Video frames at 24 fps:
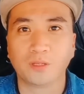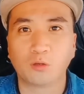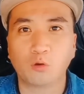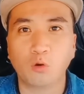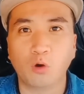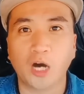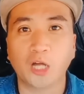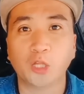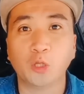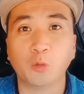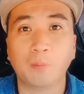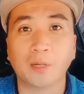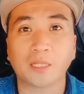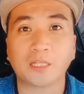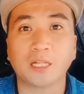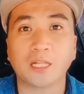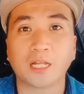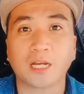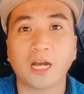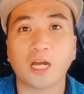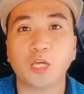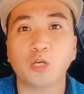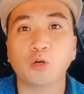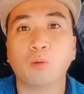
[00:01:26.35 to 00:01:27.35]
kung ano ba
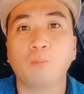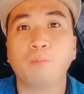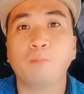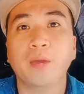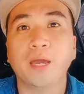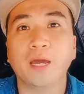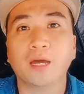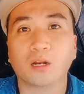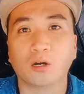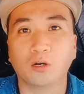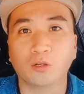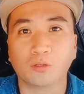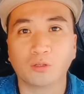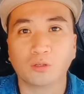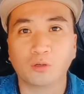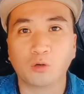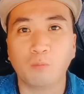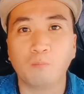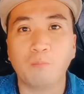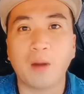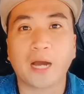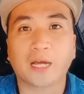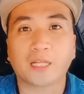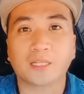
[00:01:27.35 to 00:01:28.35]
talaga yung meron
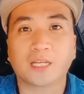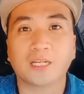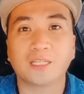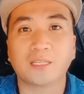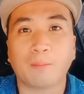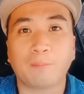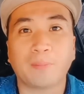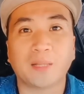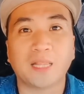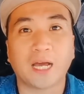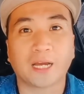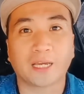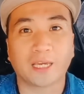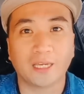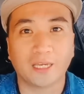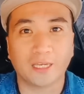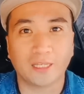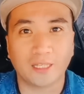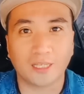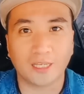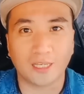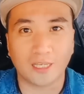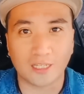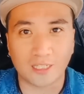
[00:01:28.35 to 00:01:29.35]
kung bakit kanya palaging
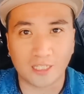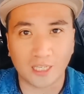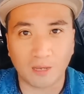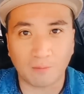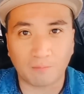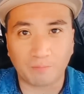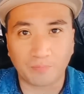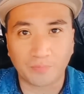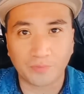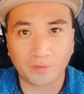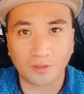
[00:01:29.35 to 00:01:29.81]
iniisip.